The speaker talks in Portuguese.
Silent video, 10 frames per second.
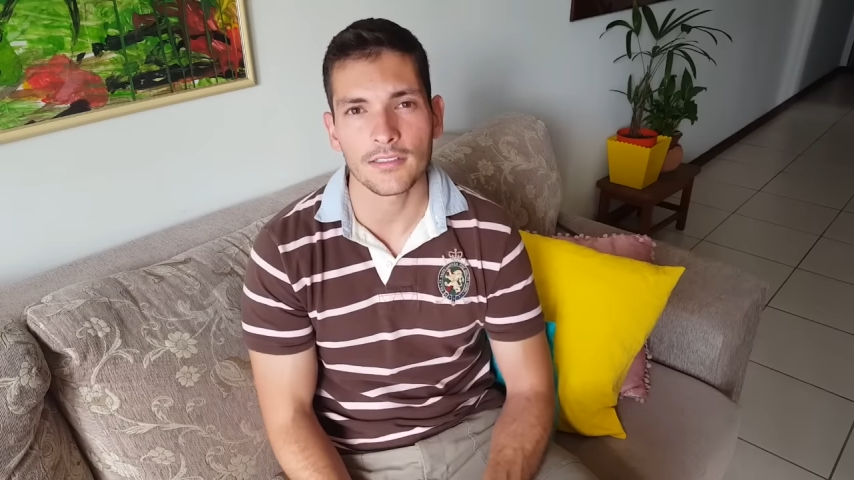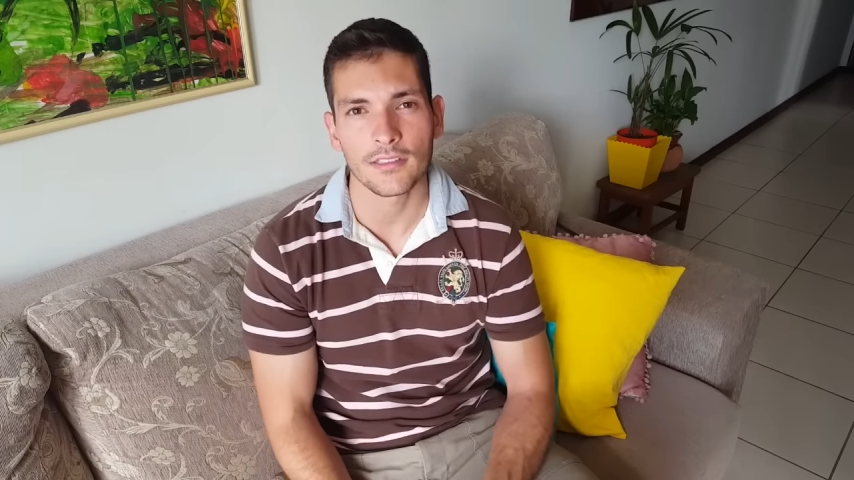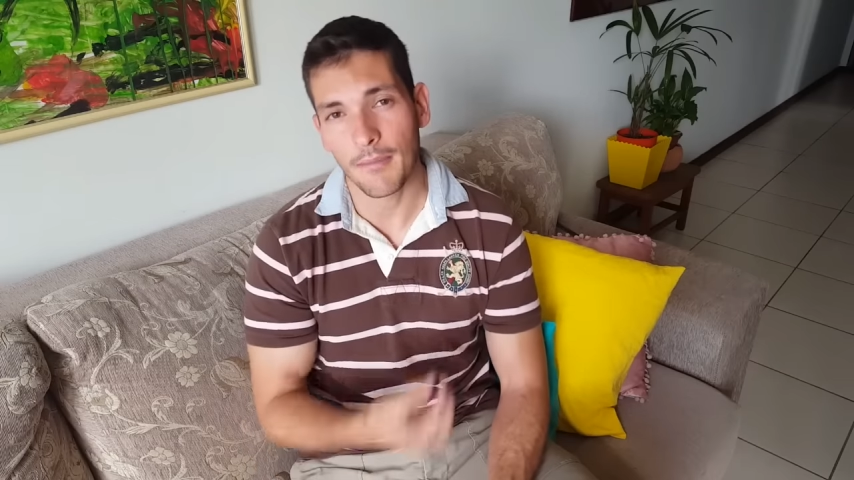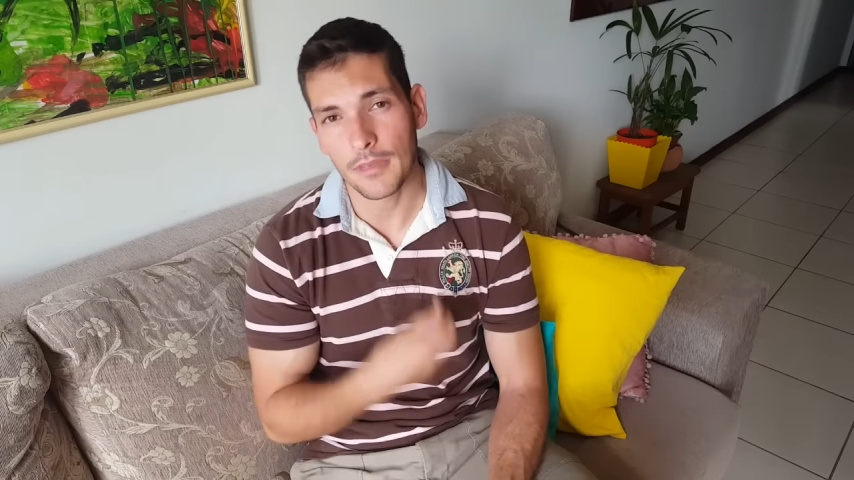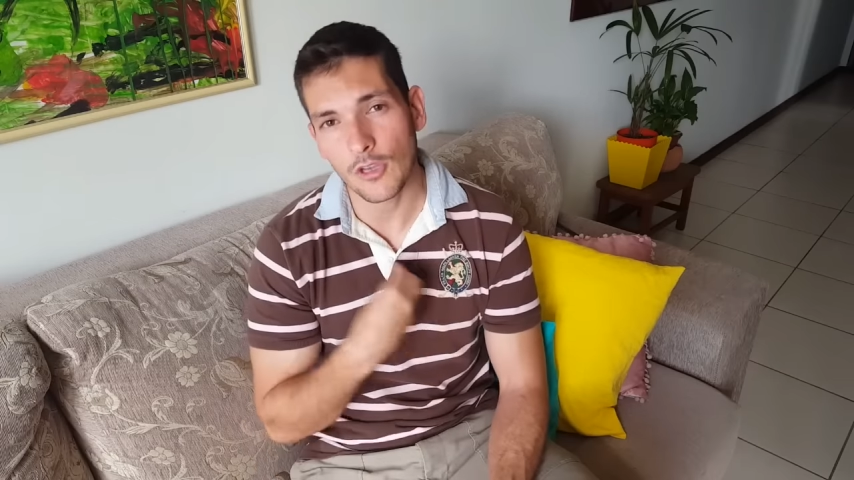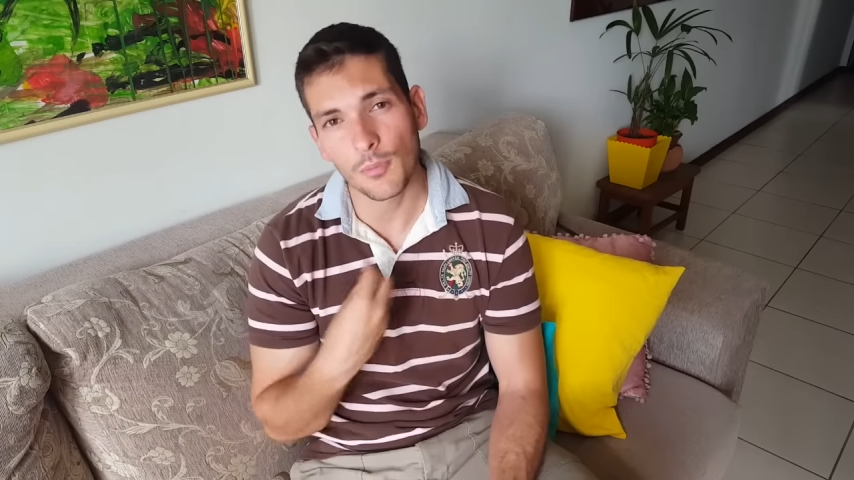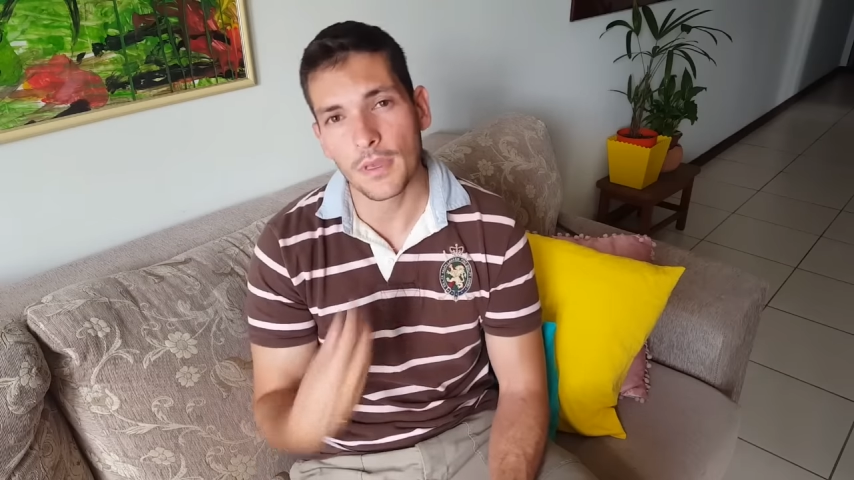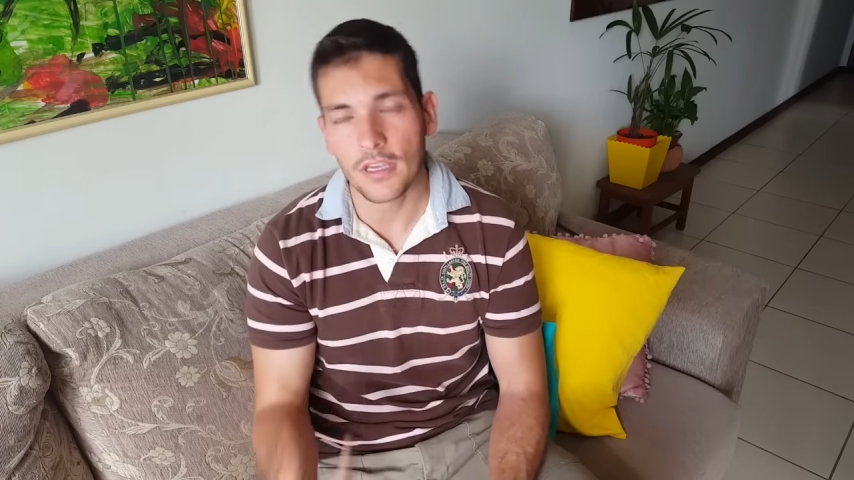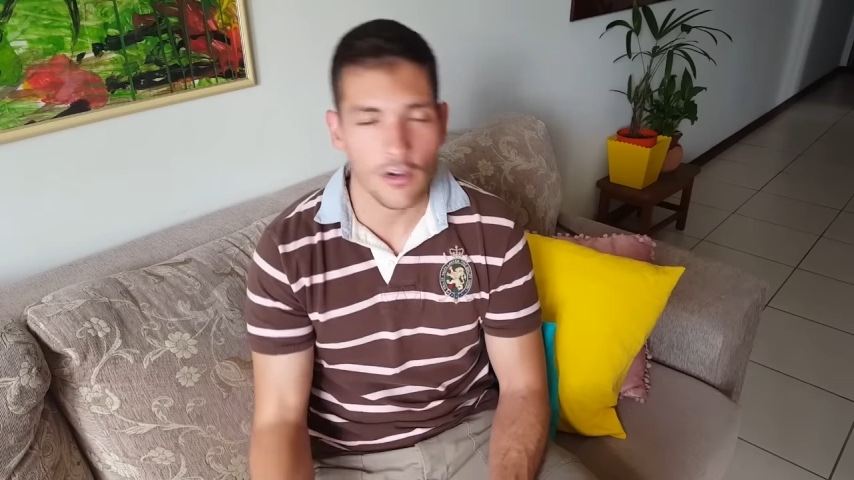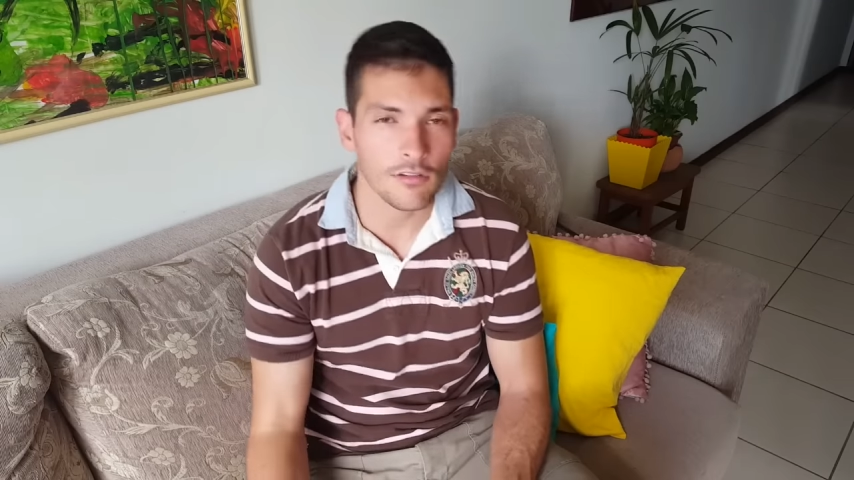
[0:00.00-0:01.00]
na minha
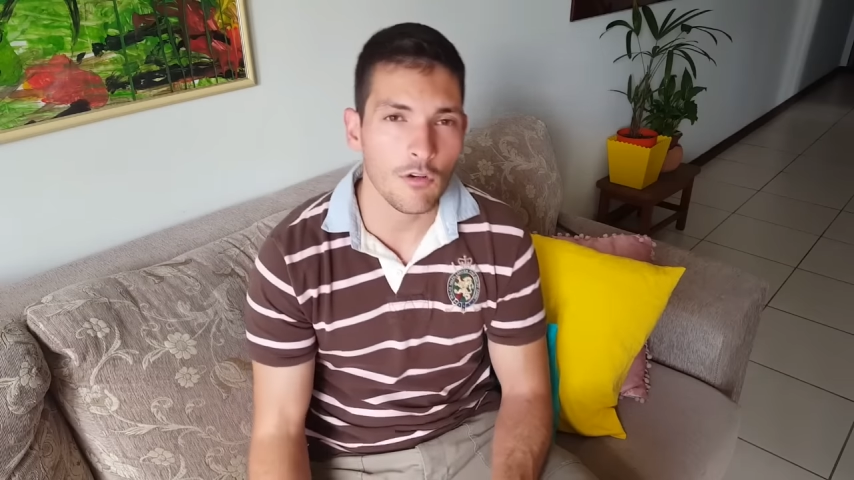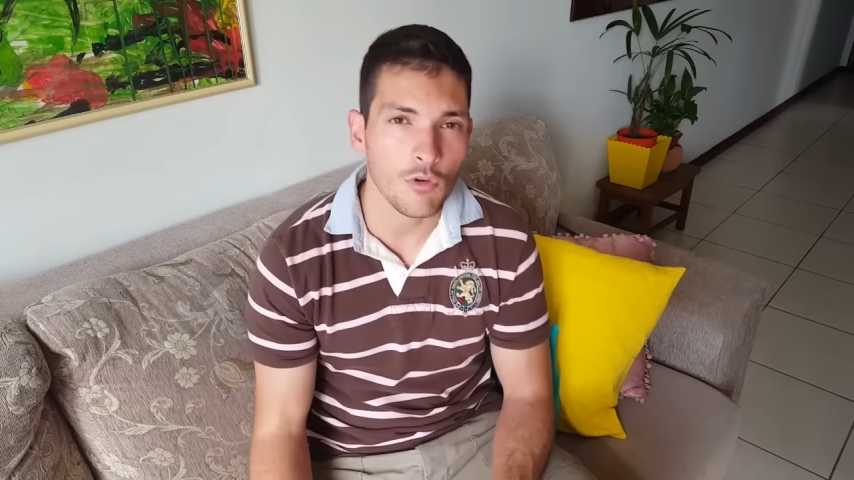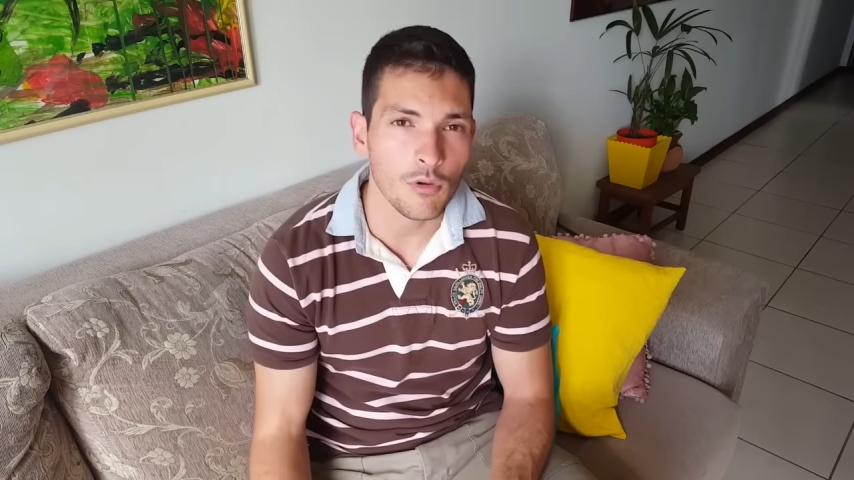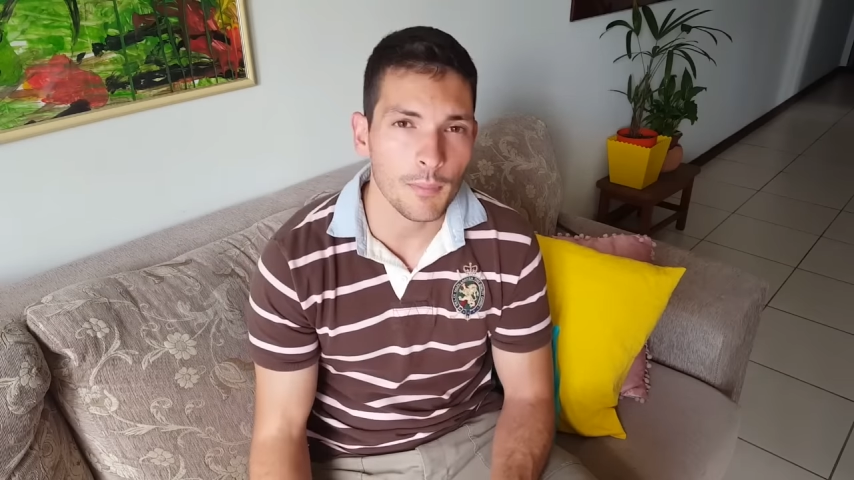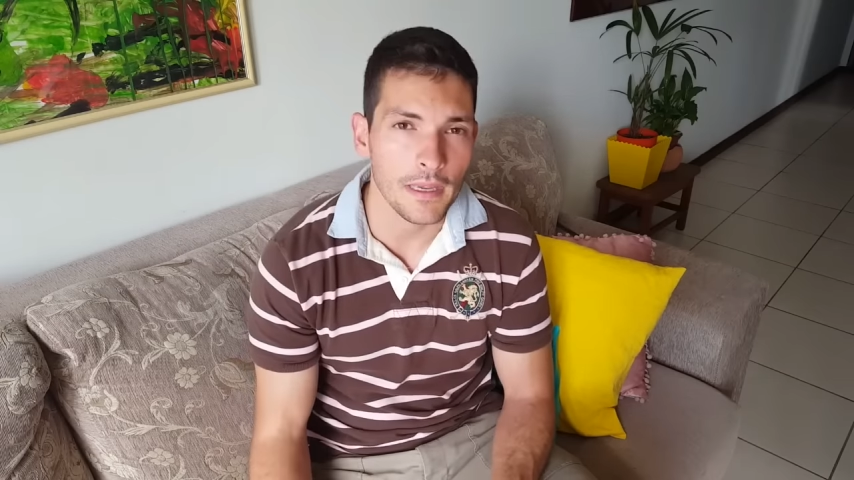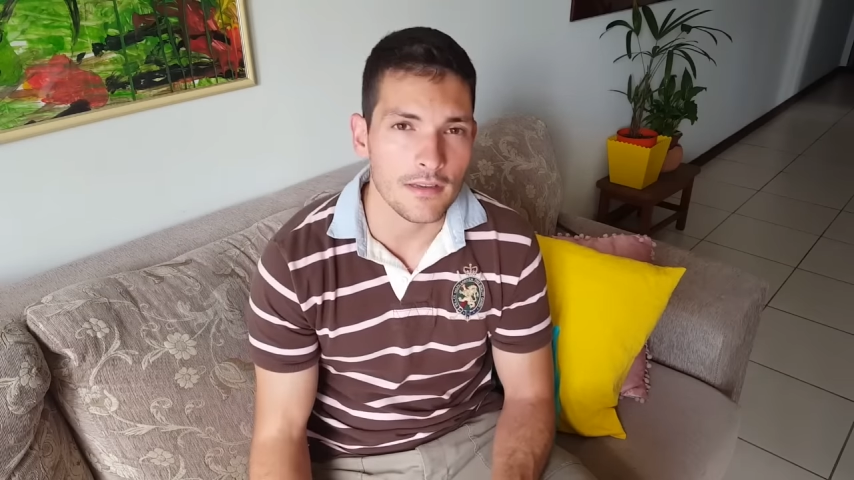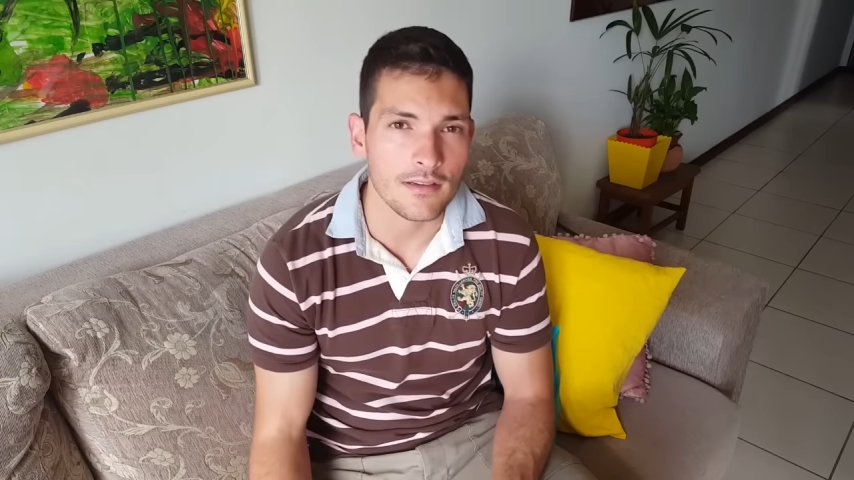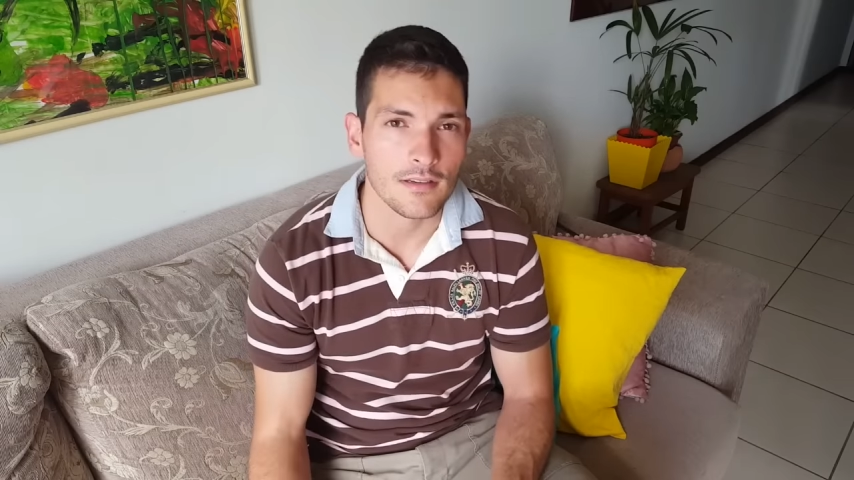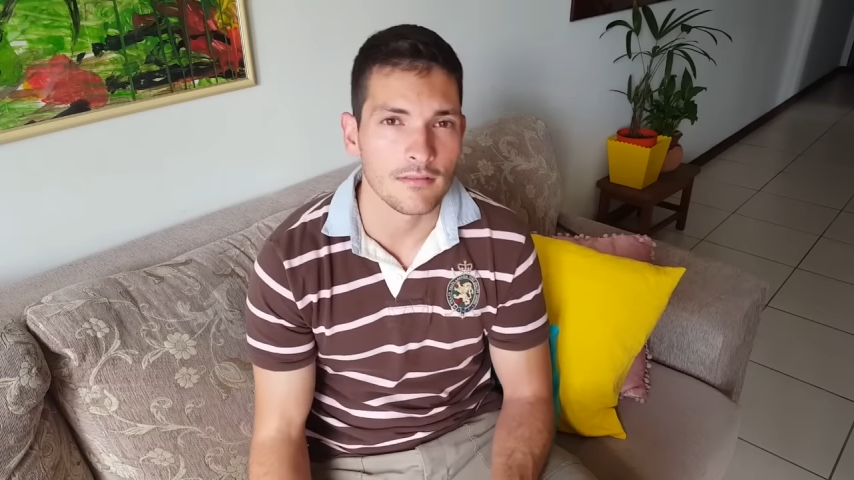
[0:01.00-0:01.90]
opinião não compensa.